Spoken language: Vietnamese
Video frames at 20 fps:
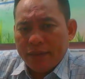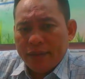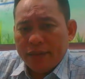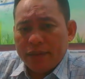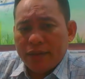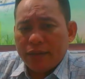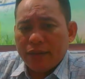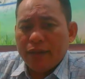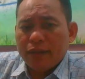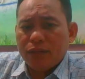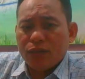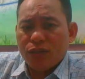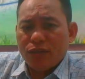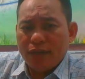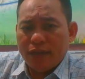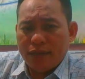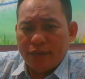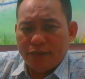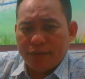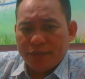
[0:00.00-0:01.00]
thất đức chỗ
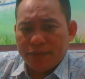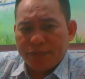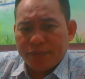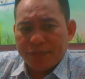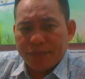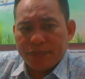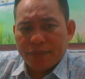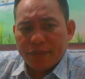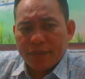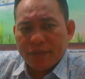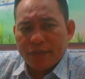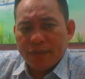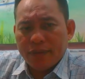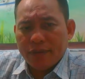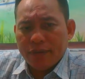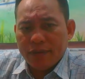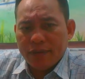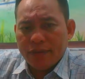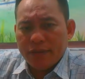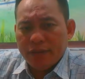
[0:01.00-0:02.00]
nào
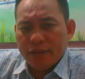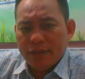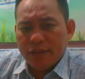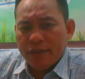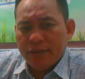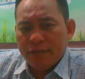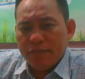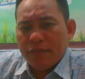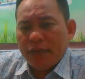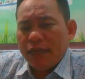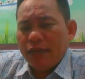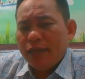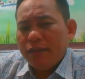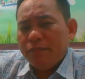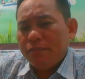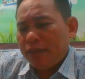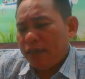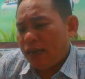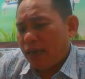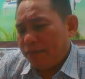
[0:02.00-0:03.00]
mày
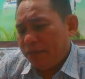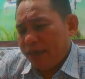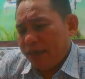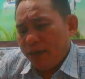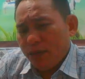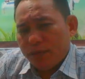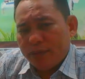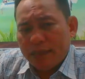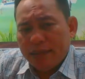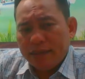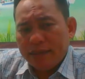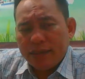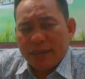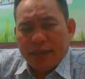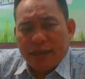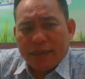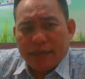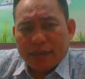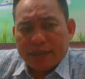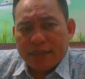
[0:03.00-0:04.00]
lên mà làm cái điều tử
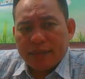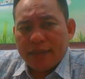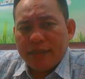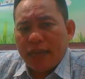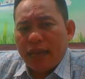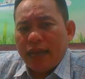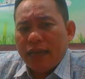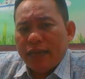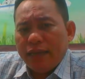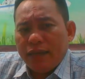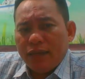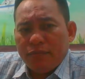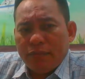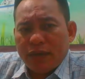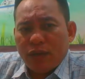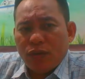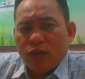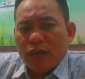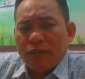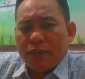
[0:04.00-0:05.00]
tế thật sự ai đâu mà
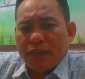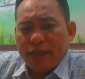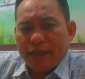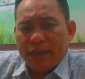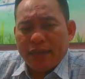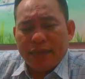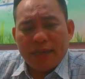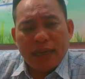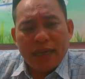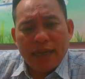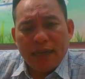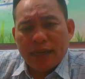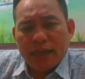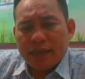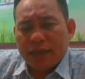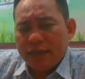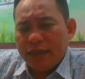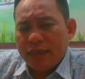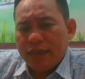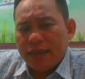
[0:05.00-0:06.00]
nói mày đây là
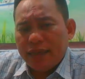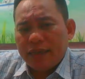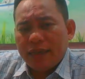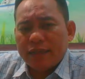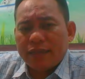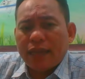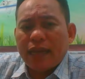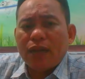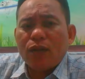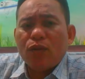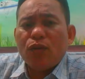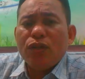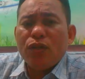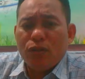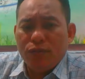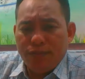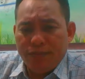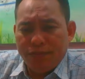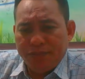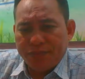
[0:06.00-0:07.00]
có nghĩa là người ta nói
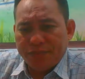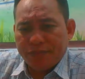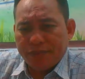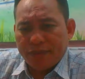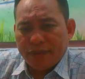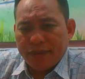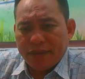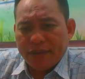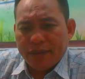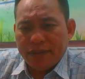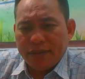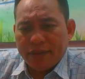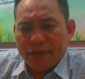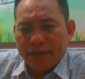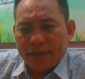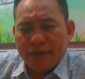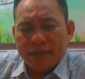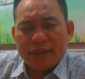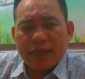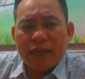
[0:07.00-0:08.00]
đúng
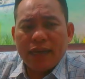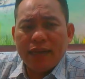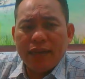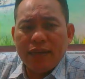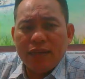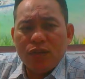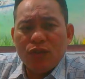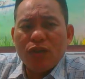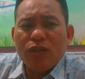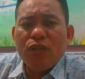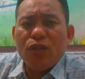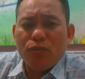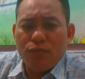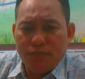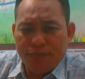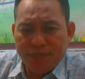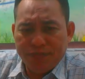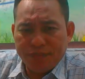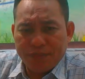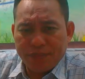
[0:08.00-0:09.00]
người ta lên nói đúng